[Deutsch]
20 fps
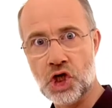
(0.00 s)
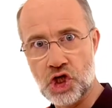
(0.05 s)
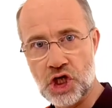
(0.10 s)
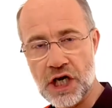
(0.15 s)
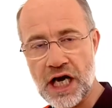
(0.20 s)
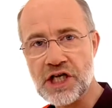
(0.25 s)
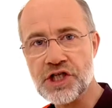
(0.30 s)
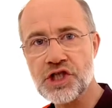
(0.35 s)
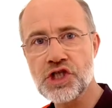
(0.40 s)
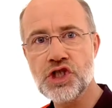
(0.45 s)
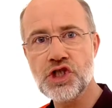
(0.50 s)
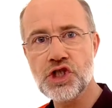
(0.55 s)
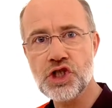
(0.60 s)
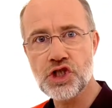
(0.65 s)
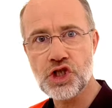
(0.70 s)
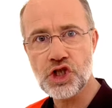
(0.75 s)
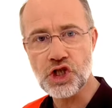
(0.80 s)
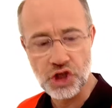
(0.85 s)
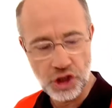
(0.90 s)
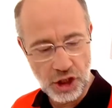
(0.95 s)
Lassen Sie
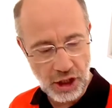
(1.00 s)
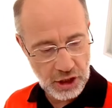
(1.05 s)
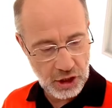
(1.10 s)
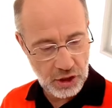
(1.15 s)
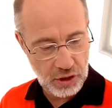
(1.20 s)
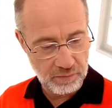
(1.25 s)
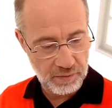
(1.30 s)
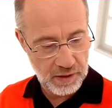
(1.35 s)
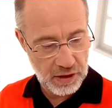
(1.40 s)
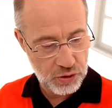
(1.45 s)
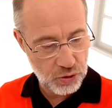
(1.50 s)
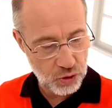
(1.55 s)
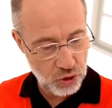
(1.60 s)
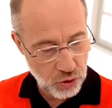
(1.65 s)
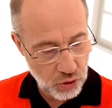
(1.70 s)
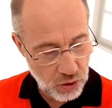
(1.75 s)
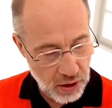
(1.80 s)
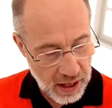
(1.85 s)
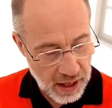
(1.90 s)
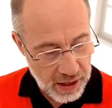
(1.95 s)
sich nicht, wie das so
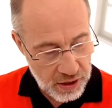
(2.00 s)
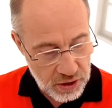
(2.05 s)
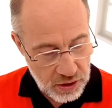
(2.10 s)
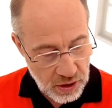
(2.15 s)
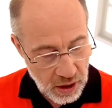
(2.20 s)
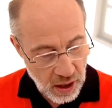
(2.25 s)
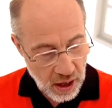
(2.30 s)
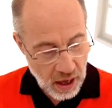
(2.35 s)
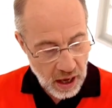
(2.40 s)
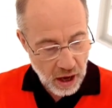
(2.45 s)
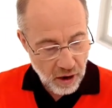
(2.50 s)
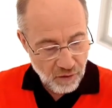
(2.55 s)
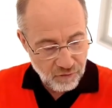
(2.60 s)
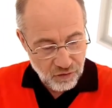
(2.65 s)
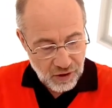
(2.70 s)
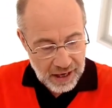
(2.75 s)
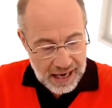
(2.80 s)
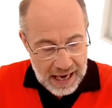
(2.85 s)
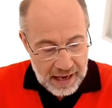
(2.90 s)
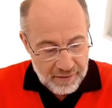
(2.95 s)
schön heißt,
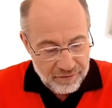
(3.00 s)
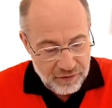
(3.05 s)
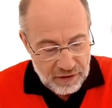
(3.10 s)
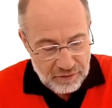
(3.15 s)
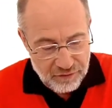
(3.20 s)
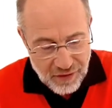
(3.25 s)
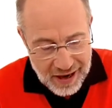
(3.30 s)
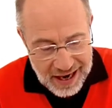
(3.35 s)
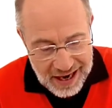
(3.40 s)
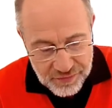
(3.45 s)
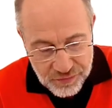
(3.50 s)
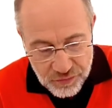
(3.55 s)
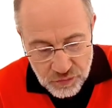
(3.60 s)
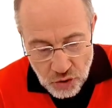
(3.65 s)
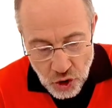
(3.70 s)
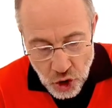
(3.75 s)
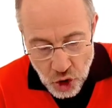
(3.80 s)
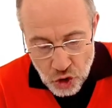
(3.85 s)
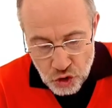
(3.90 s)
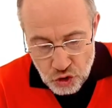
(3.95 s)
auf
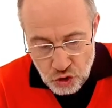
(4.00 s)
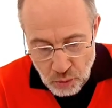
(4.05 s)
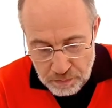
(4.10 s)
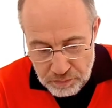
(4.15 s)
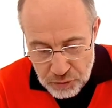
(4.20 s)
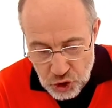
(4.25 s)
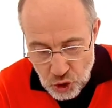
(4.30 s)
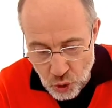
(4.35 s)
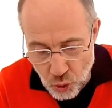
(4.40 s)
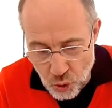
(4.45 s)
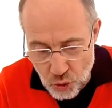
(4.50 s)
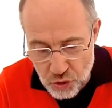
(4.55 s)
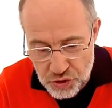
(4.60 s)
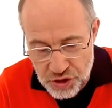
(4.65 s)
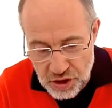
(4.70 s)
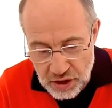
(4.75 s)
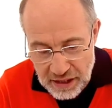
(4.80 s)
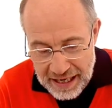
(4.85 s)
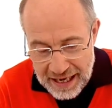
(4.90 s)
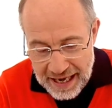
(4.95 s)
Kaffeefahrten
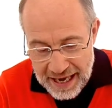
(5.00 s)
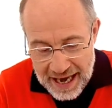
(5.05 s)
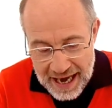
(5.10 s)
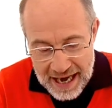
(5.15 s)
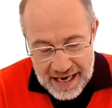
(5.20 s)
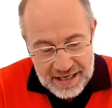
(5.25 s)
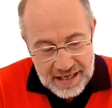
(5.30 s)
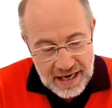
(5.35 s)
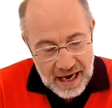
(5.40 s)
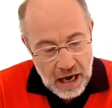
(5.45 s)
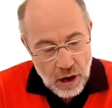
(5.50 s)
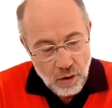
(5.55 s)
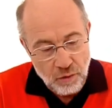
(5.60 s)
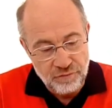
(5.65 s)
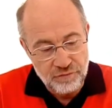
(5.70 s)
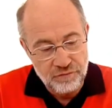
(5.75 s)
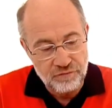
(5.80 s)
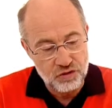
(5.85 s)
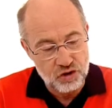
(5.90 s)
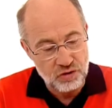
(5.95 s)
dubiose Geräte
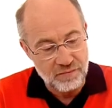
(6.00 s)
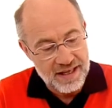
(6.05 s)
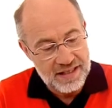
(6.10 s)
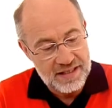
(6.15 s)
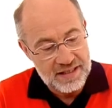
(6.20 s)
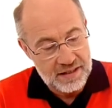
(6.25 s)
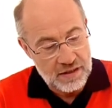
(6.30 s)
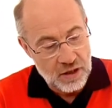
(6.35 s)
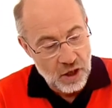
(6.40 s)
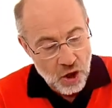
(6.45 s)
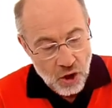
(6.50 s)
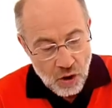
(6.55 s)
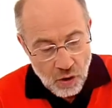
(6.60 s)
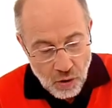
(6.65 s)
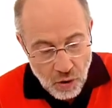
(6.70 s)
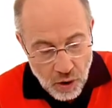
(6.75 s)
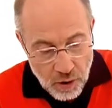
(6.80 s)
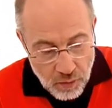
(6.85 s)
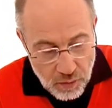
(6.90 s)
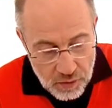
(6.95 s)
aufschwätzen,
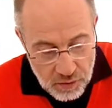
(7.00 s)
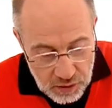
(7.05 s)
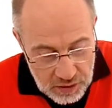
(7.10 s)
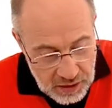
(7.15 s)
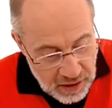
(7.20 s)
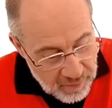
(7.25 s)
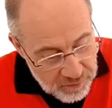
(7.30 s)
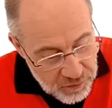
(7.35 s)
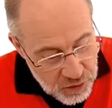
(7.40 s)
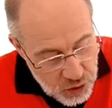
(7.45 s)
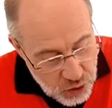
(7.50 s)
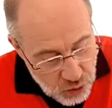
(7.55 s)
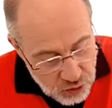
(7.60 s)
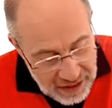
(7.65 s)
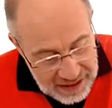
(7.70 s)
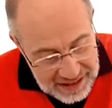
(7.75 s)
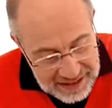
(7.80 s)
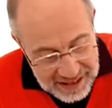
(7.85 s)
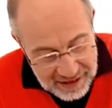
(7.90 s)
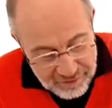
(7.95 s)
äh, so
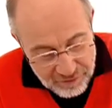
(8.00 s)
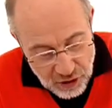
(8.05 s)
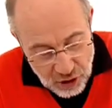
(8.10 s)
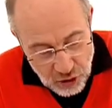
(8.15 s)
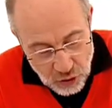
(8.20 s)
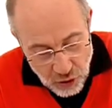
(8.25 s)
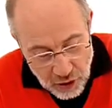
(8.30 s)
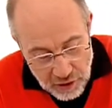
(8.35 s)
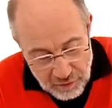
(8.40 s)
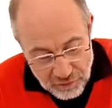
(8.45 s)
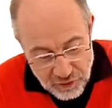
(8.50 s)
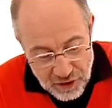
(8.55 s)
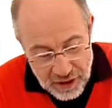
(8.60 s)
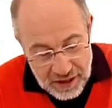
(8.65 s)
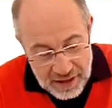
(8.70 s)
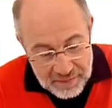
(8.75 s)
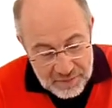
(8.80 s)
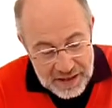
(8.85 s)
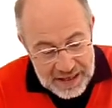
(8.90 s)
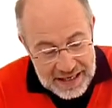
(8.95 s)
dass der
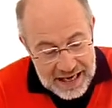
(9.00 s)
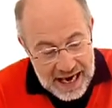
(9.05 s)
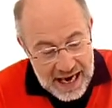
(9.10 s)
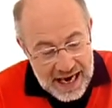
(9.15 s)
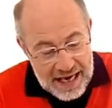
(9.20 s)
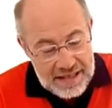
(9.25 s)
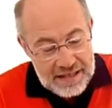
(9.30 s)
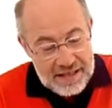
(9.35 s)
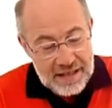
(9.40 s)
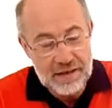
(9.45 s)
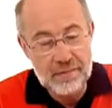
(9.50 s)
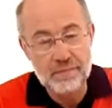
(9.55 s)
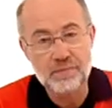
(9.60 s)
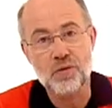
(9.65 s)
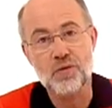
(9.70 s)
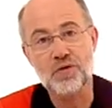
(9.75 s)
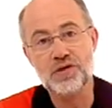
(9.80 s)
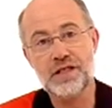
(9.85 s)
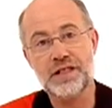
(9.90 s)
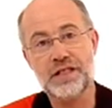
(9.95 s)
Verkäufer den einzigen
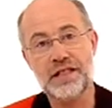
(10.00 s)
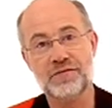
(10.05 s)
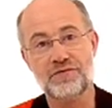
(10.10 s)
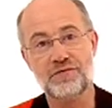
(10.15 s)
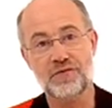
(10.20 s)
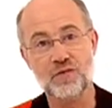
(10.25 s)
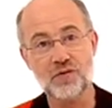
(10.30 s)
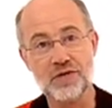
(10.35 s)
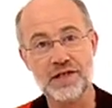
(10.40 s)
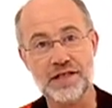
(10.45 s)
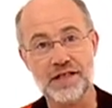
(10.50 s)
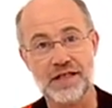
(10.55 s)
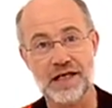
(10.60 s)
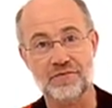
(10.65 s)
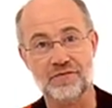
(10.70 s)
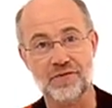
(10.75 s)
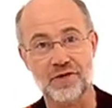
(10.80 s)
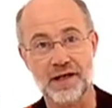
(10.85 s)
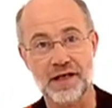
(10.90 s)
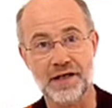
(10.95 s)
positiven Nutzen
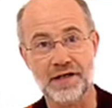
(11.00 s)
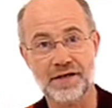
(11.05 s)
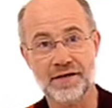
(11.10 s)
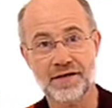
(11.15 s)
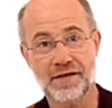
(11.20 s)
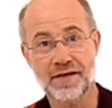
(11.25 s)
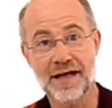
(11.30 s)
davon hat.